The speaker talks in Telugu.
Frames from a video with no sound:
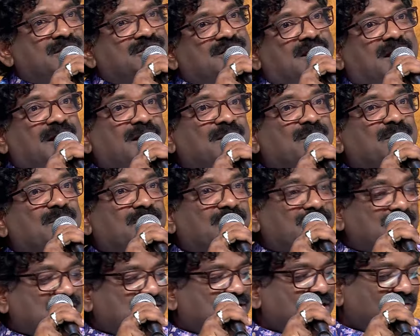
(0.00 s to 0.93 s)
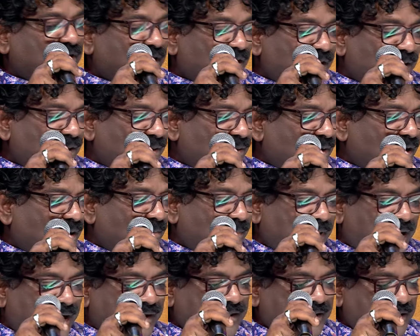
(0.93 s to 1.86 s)
చరణం చివరిలో ఒక
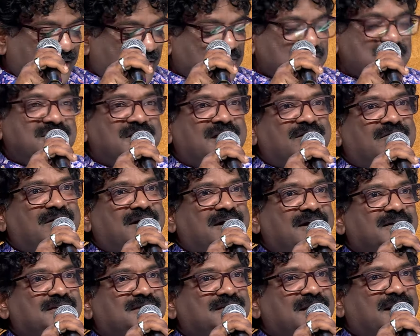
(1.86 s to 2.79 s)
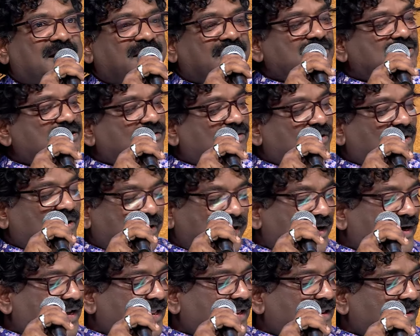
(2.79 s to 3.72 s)
మాట అన్నావు చూసావా చరణం చివరిలో ఏంటి